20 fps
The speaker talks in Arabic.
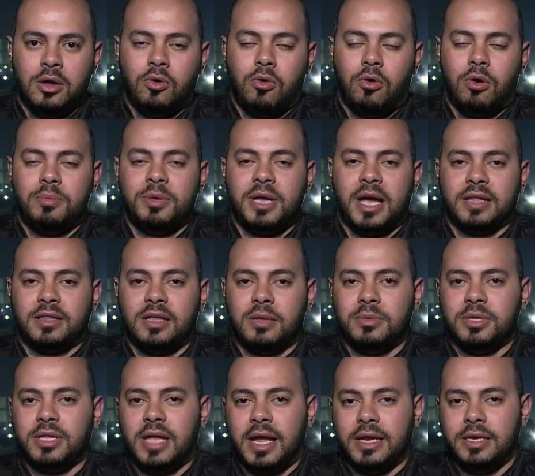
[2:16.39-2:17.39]
هو
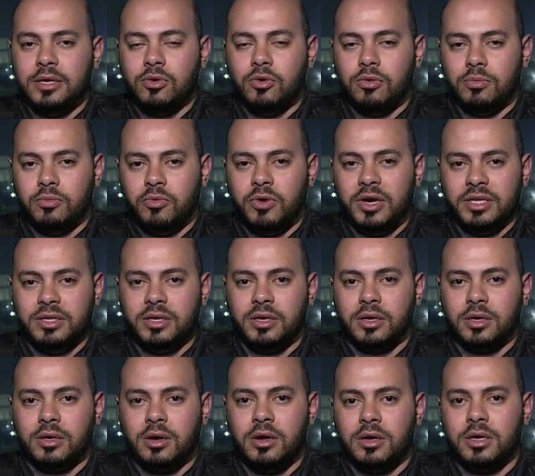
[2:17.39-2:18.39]
بيعتمد عليهم وليد
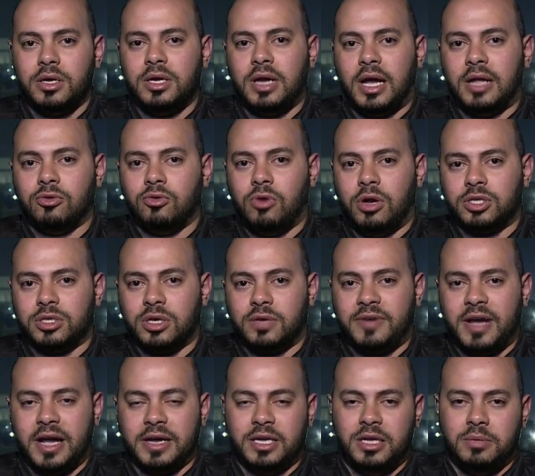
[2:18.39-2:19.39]
الركراكي عنده اشرف
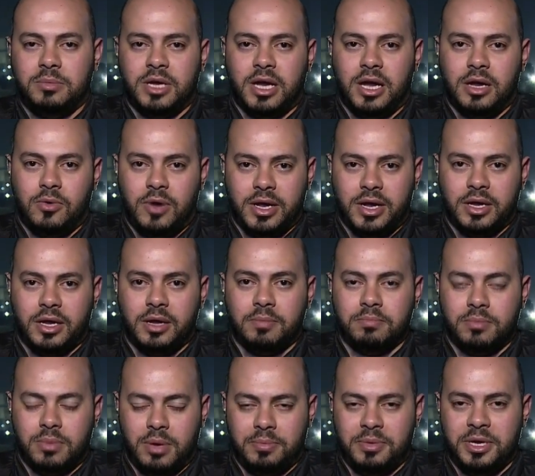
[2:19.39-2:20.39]
حكيمي هيواجه
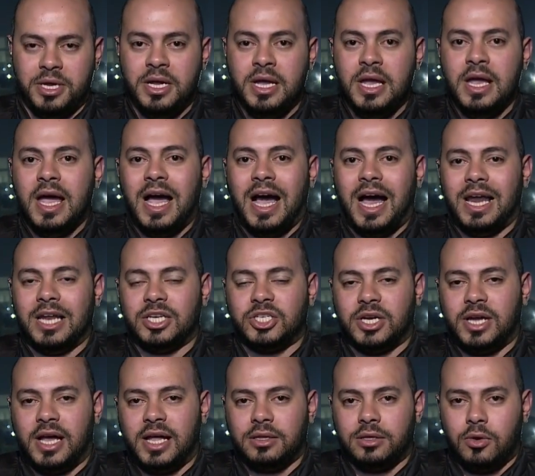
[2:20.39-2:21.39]
مبابي
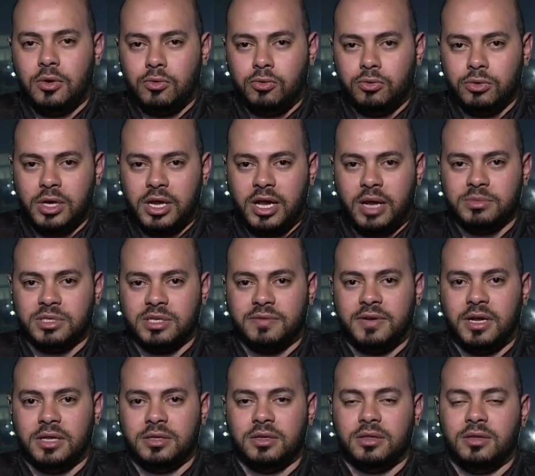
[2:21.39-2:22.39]
علشان حتى وجود الخمسه في
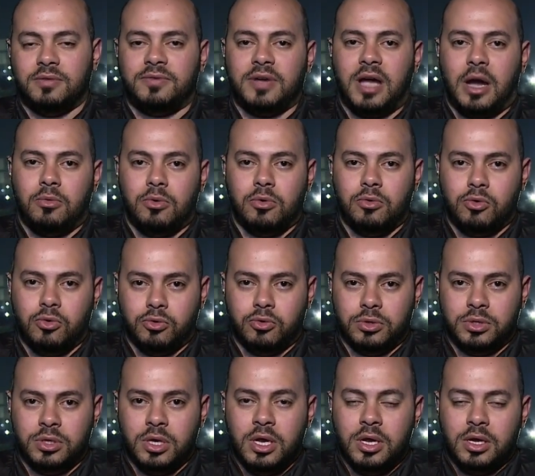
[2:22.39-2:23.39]
خط الدفاع
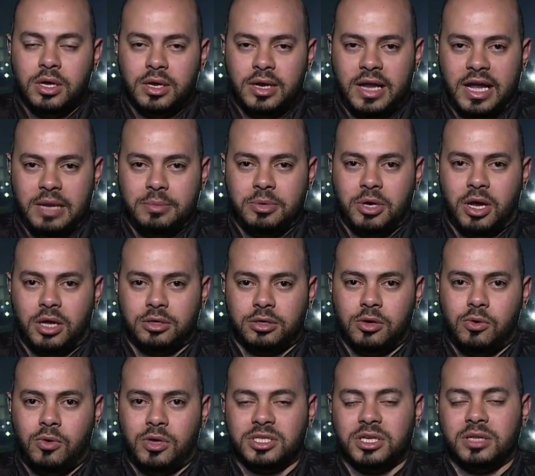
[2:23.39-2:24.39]
ووجود لاعبي خط
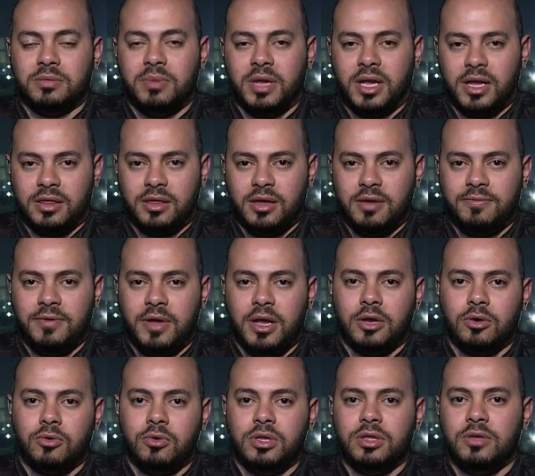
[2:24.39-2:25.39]
الوسط بكثافه
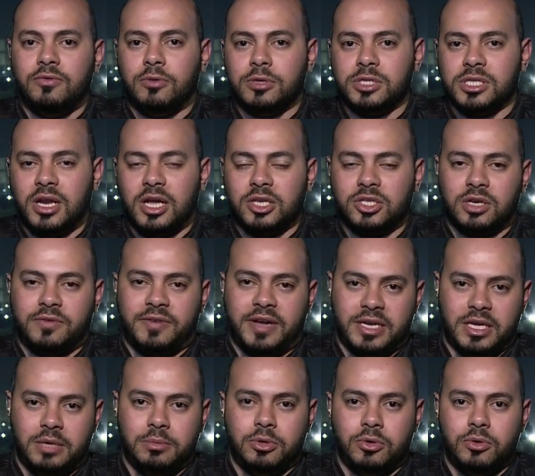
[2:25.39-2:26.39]
انه يدي فرصه لاشرف
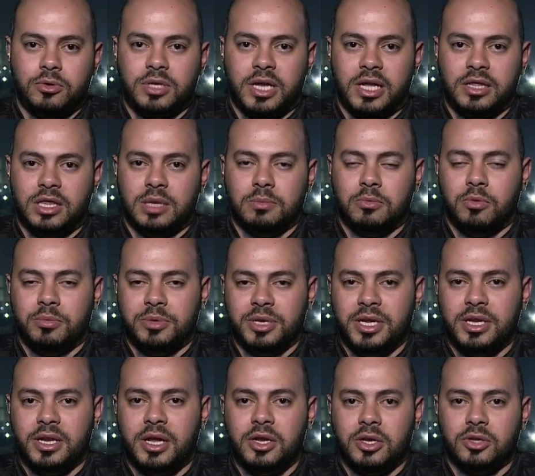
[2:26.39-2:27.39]
حكيمي انه يتقدم ومن
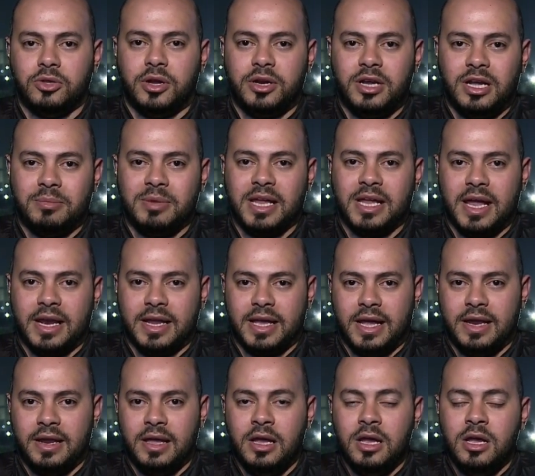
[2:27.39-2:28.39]
هنا يقدر يعمل
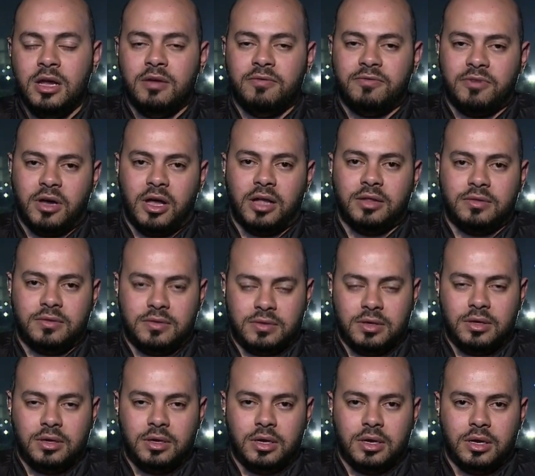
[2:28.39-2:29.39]
خلخله في خط
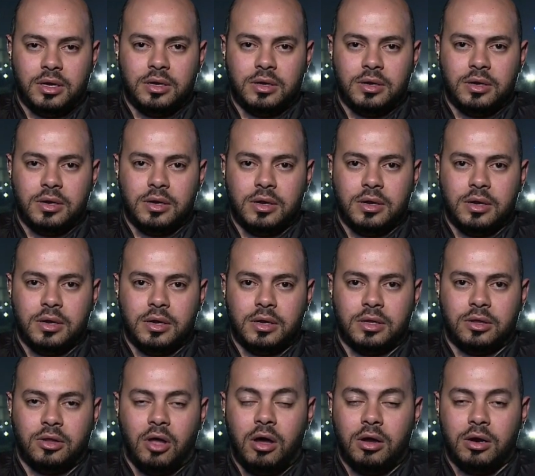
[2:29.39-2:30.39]

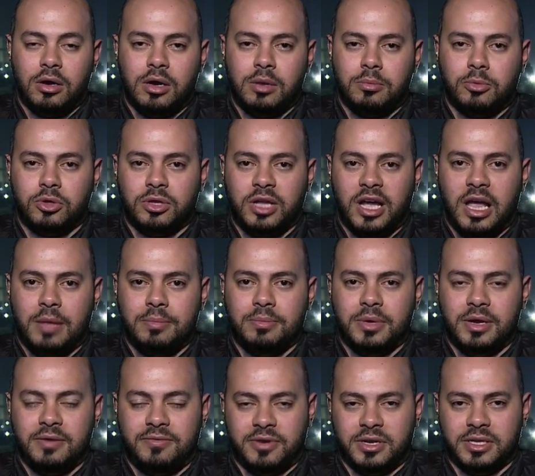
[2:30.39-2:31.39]
الظهر للمنتخب
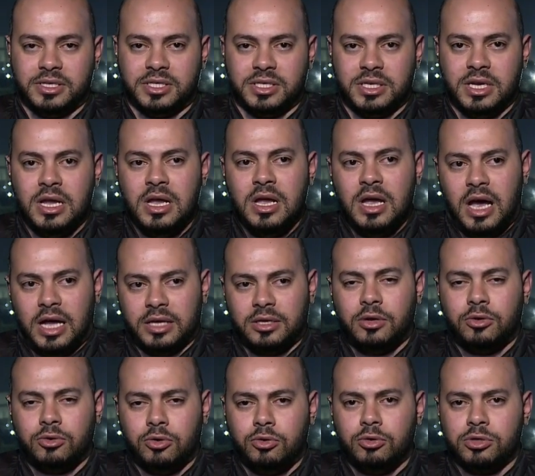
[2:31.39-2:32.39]
الفرنسي
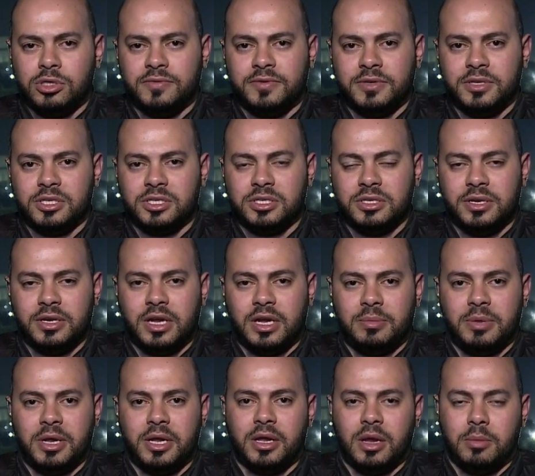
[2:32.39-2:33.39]
اعتقد ان يوسف النصيري
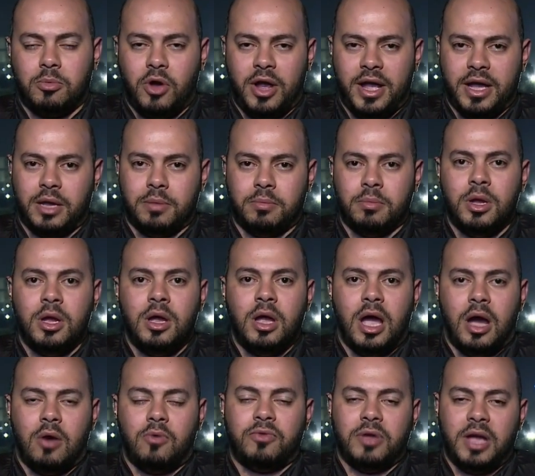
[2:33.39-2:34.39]
كمان كمهاجم
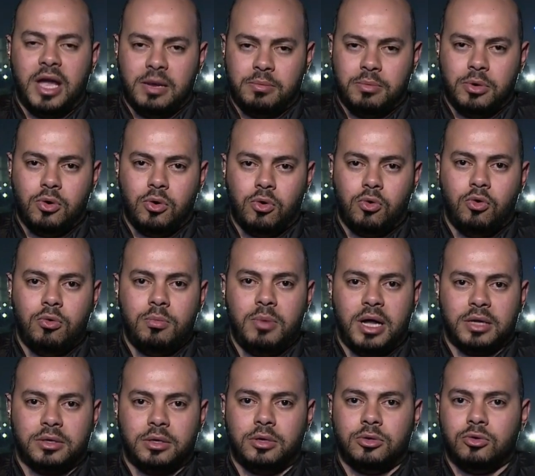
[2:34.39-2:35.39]
او في قلب الهجوم
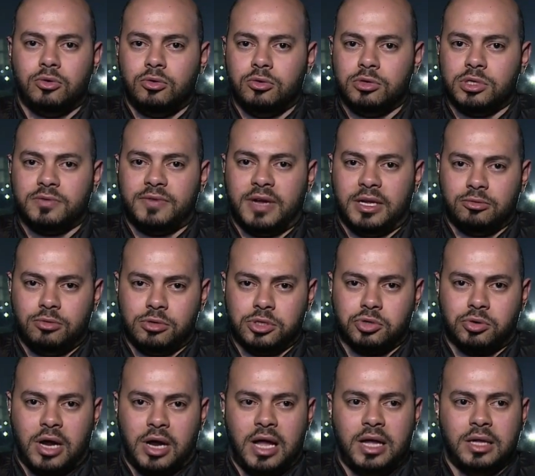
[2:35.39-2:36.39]
اعتقد ان يوسف عنده
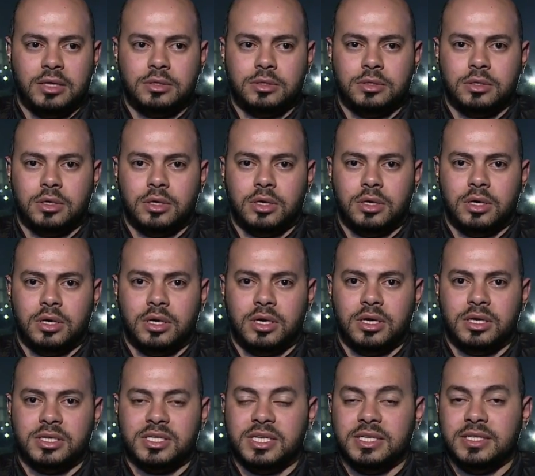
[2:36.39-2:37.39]
السرعات
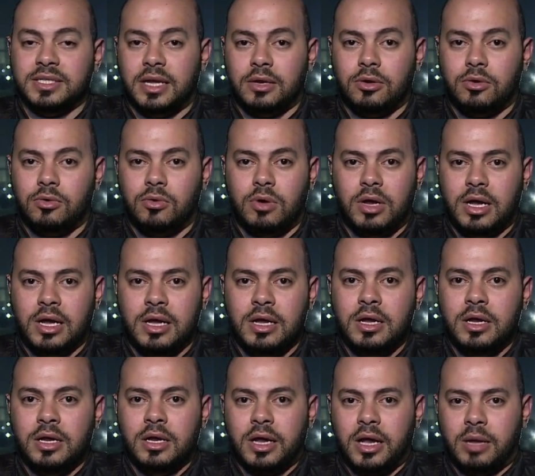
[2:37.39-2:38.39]
آه، سنا هو
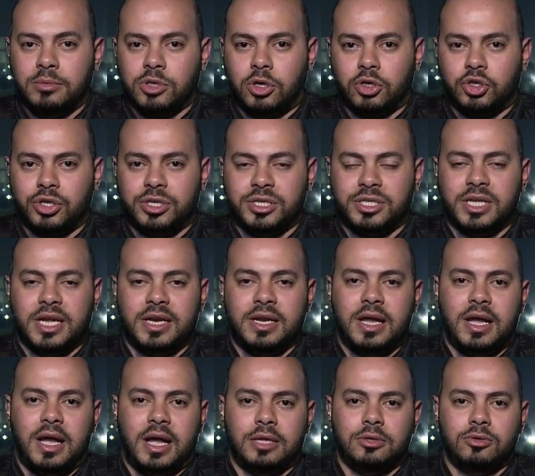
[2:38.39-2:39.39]
25 سنه
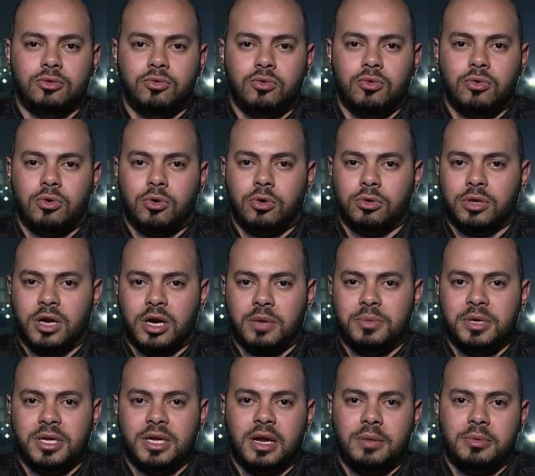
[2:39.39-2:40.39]
عنده قدره
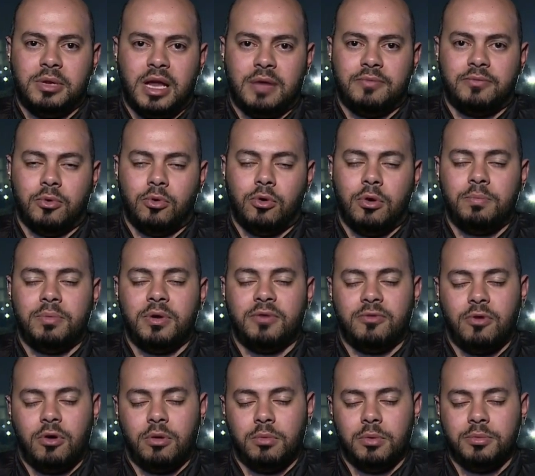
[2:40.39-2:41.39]
كبيره بيلعب في اوروبا
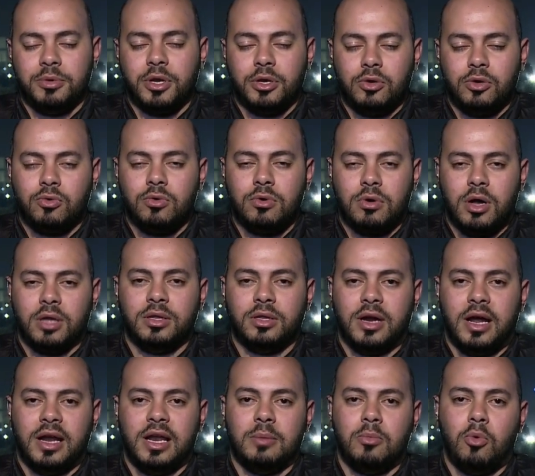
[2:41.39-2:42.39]
فهو ممكن يكون قادر
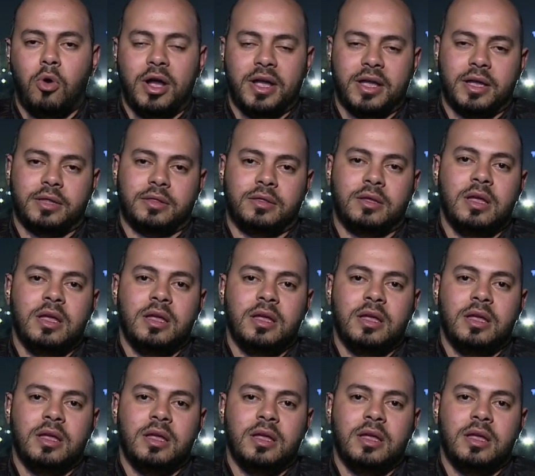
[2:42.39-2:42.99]
على مواجهه